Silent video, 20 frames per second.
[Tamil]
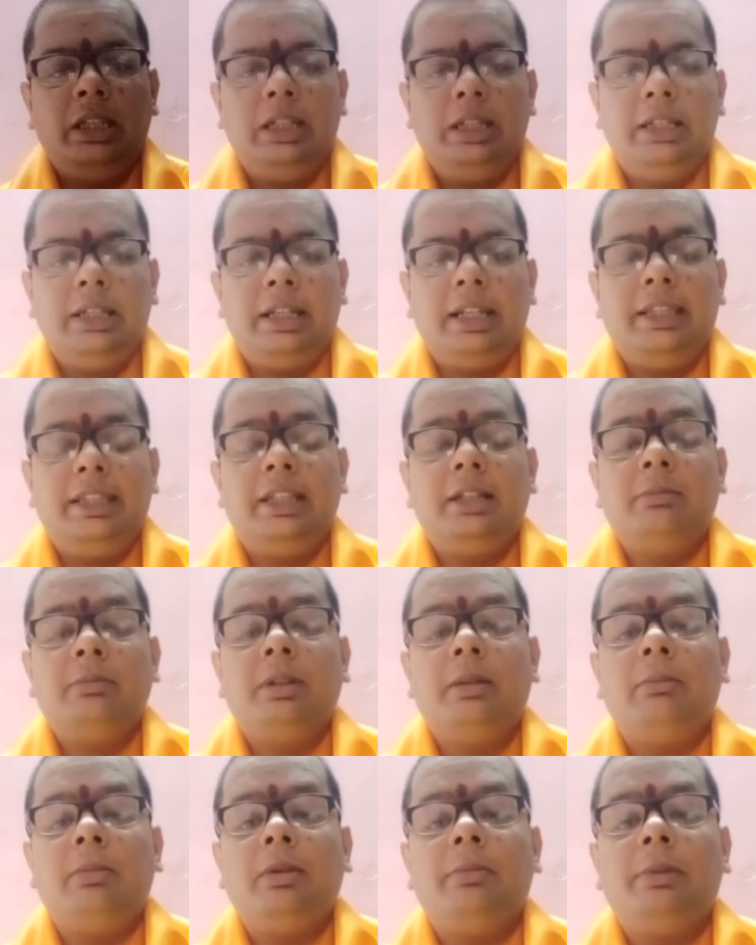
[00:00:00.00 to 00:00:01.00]
இன்றைய தினம்
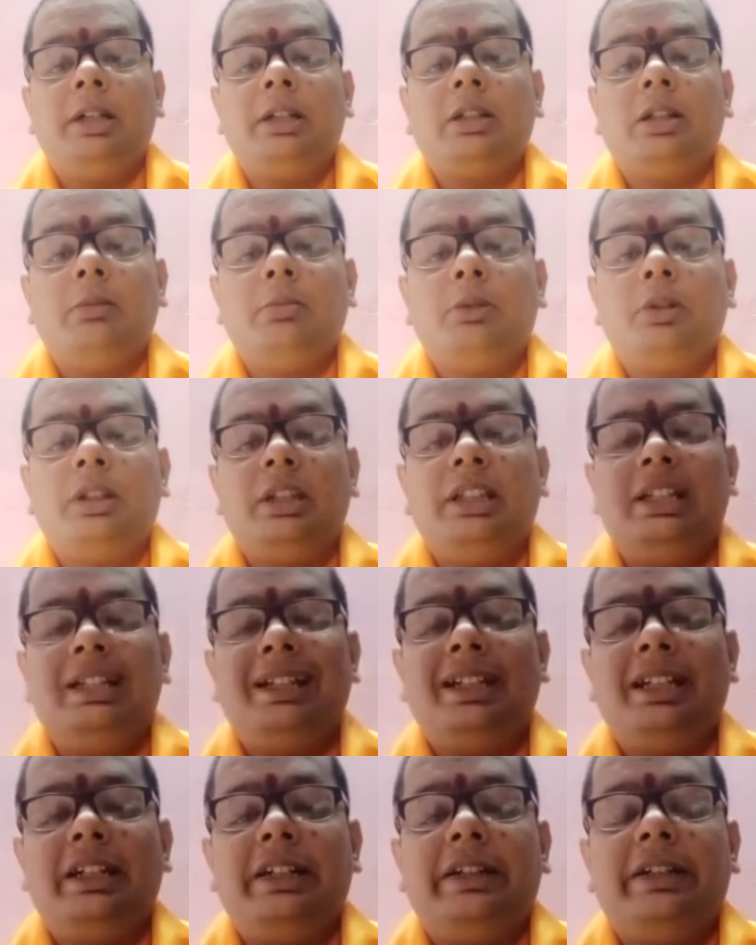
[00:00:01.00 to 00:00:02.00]
நம்ம பார்க்க போகிறது
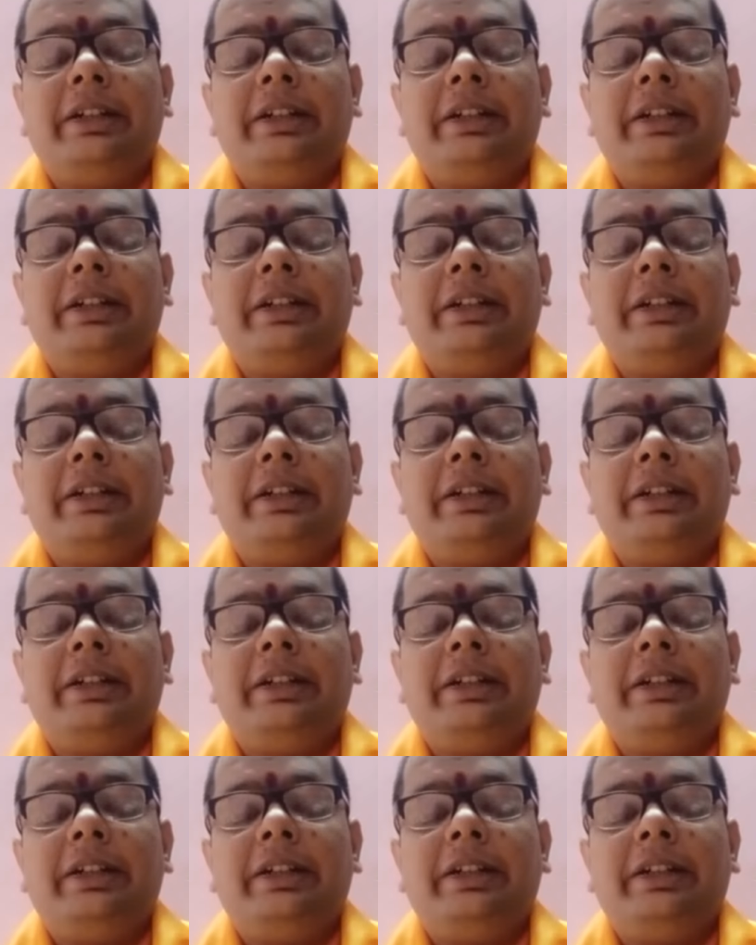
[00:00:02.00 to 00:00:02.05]
என்னென்னா